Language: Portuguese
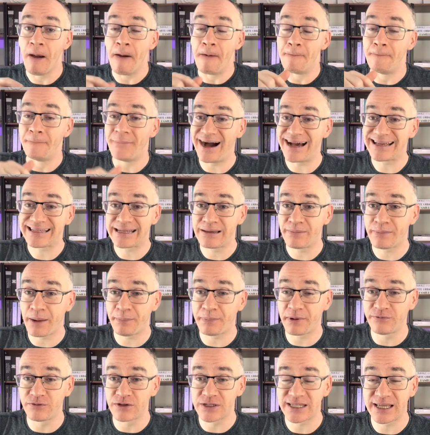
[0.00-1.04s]
Mas lembrar para
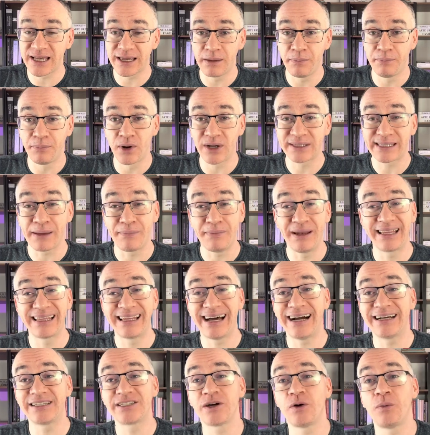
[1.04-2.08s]
você que
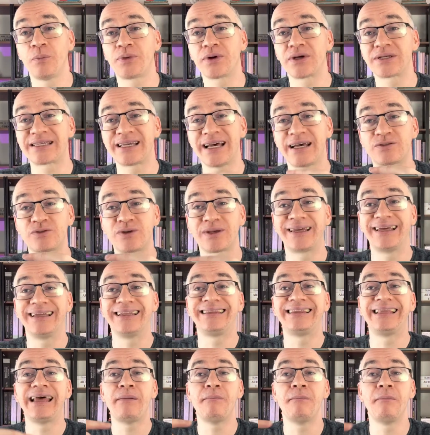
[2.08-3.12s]
portabilidade é um processo que
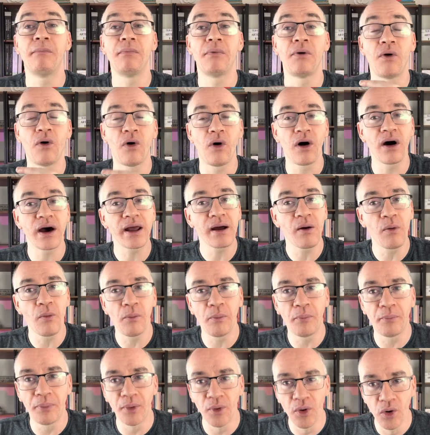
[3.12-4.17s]
demora
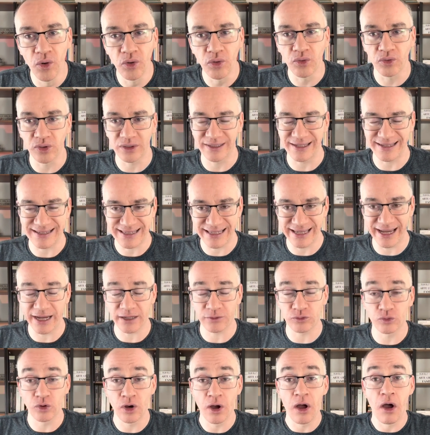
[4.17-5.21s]
um pouco, tá
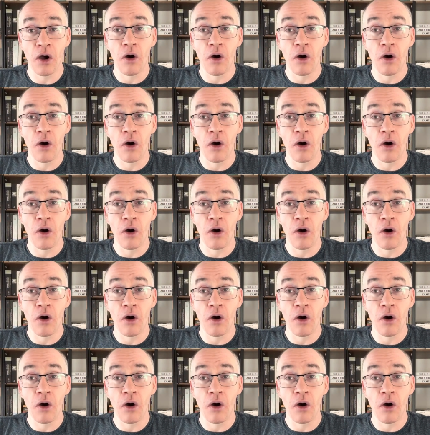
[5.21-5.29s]
certo?